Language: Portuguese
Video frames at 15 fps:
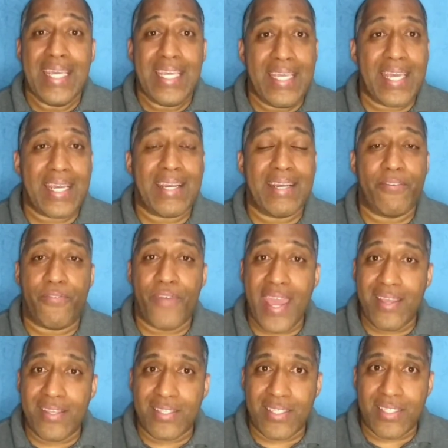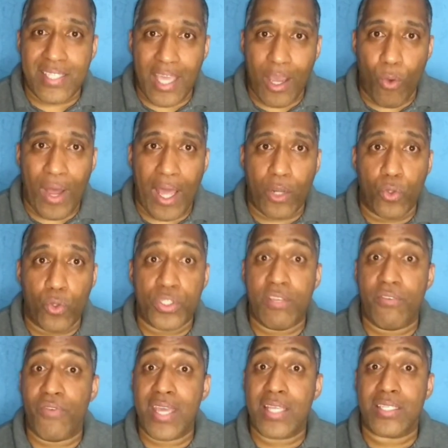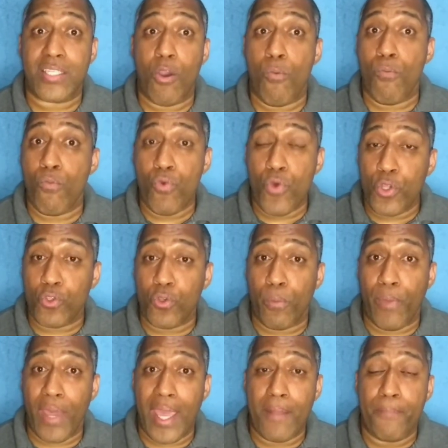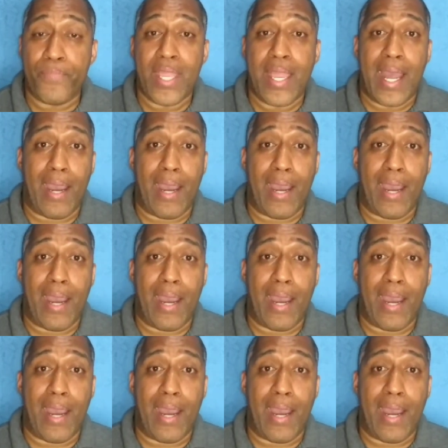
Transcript: e venceu a luta e venceu muito bem.